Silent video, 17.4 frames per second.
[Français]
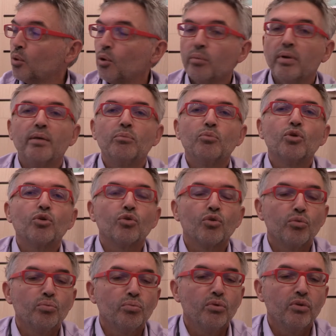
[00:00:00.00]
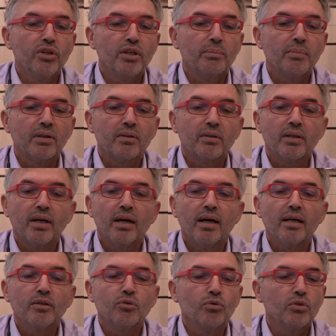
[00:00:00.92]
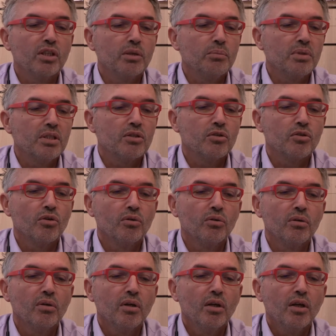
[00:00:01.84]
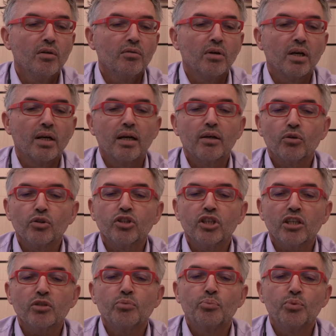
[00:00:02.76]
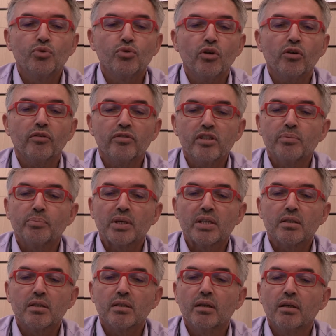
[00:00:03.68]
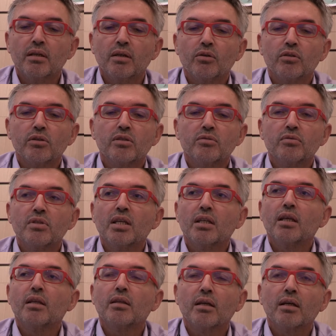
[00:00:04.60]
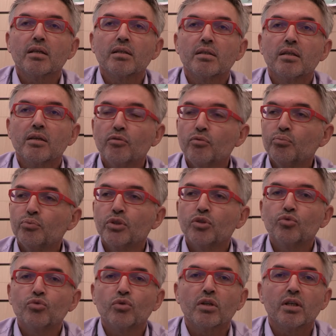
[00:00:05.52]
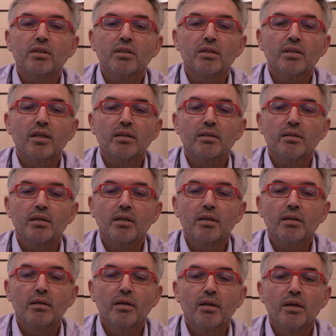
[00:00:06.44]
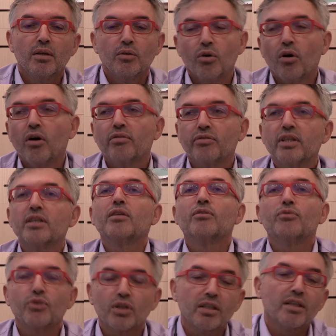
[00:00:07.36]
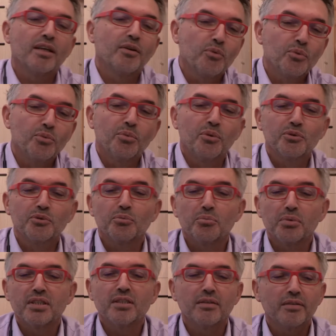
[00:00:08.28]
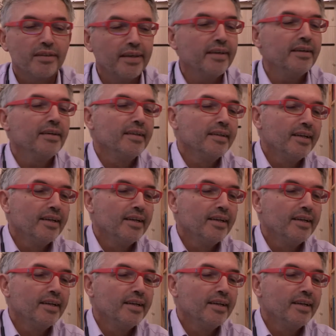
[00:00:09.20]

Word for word: problèmes de cumul des mandats, de démission. Voilà, elle recherche plusieurs vice-présidents. Alors si vous êtes intéressé, vous pouvez toujours candidater. Non, en fait, il faut être élu. Bon, je plaisantais.